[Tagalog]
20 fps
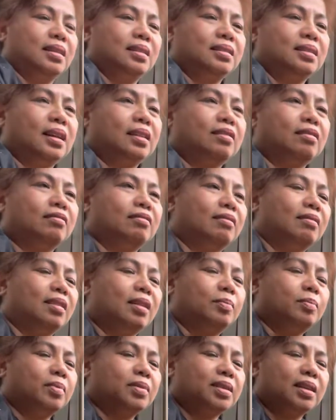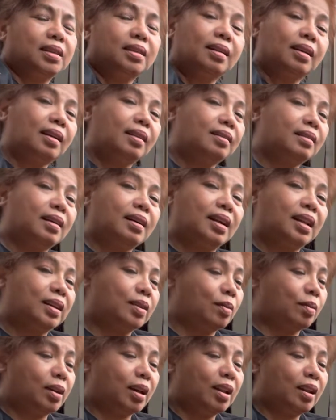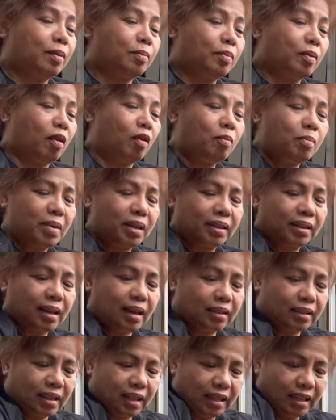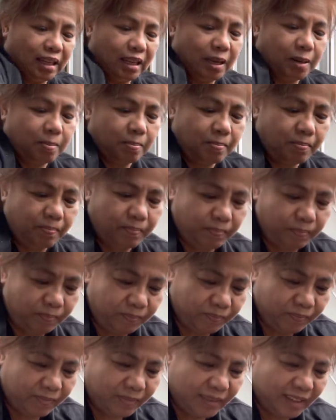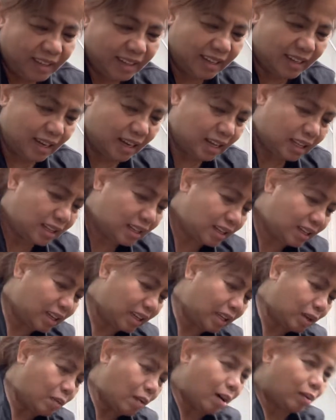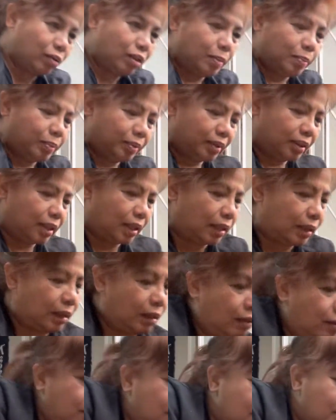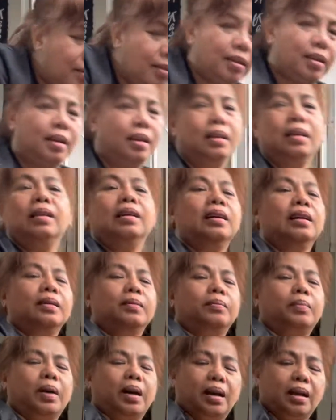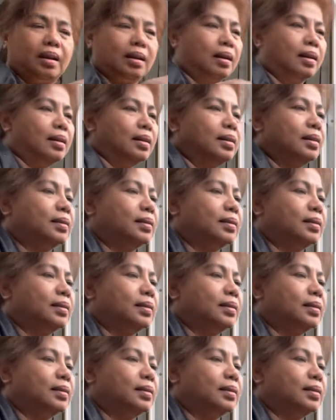Sa totoo lang po, sa tagal-tagal po ngayon lang po ako magtatanim. Yan. Ginawa ko na po tatlo para